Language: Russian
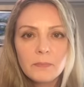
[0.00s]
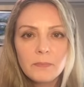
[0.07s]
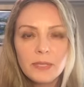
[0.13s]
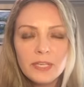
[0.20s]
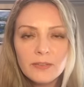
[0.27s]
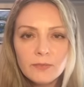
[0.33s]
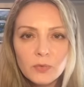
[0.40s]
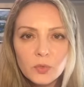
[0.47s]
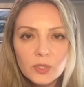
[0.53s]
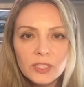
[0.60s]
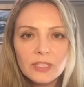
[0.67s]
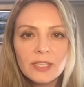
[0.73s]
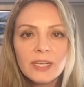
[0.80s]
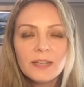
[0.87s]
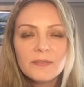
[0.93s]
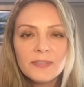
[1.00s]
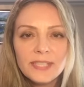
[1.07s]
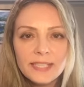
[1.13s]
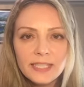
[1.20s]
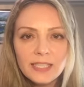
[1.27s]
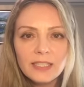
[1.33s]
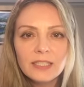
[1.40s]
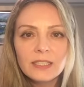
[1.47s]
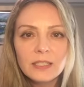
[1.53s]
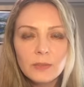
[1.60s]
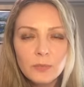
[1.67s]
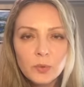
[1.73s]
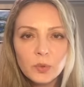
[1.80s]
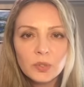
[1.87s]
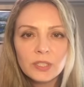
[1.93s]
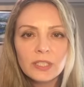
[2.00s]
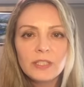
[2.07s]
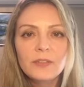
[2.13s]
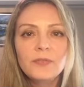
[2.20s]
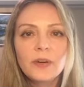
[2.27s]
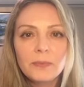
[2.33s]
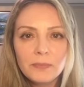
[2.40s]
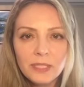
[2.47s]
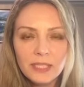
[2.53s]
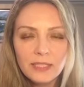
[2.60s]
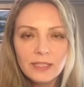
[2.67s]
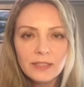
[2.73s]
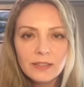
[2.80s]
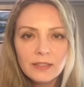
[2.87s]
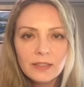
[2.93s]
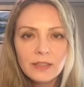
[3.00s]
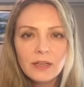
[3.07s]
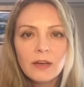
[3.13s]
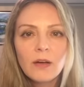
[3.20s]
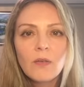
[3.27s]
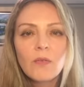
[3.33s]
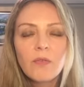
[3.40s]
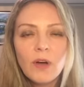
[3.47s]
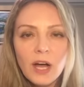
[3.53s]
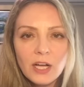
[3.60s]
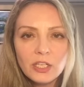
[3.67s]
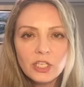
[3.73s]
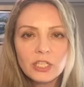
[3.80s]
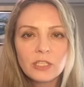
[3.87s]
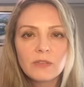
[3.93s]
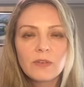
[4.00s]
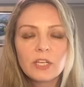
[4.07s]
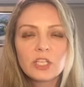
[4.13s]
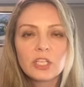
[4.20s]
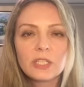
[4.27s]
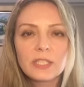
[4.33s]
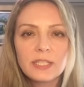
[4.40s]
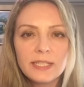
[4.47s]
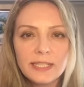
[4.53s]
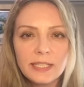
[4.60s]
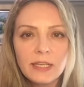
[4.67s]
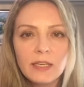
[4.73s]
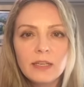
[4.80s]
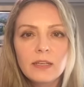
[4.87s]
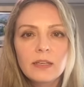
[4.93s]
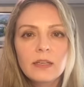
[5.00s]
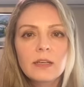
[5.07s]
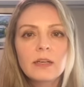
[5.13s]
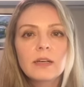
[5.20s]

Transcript: Переводы всех имен и фамилий ваших, ваших детей,